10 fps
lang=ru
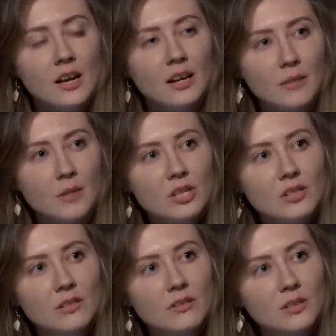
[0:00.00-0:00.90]

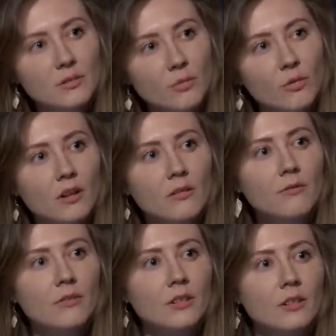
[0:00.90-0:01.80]
экономического спора
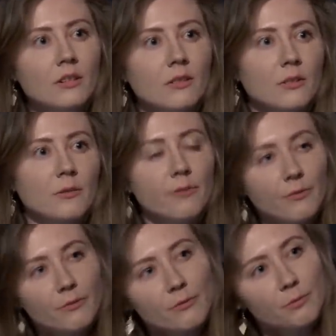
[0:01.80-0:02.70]
в
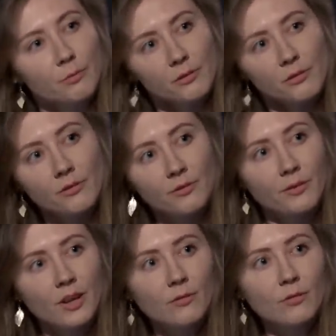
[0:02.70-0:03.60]
в сферу